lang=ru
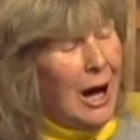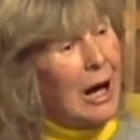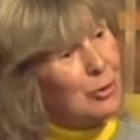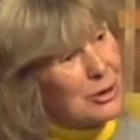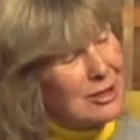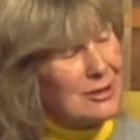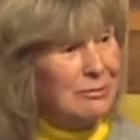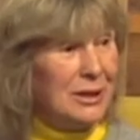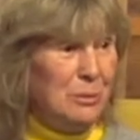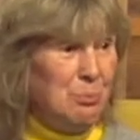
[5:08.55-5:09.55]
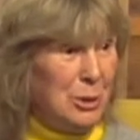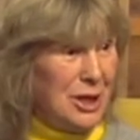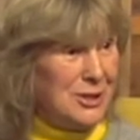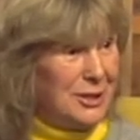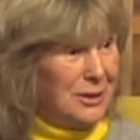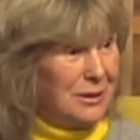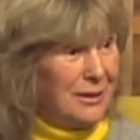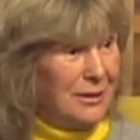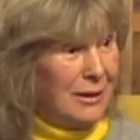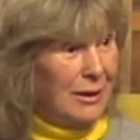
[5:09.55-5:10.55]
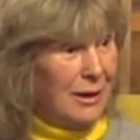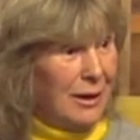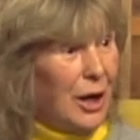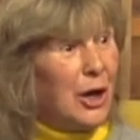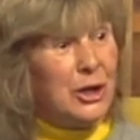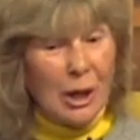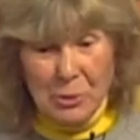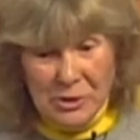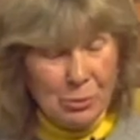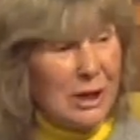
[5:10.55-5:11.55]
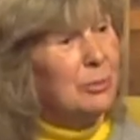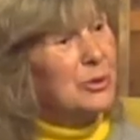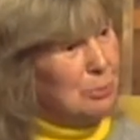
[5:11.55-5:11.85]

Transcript: А вот со своим Петей – я посмотри,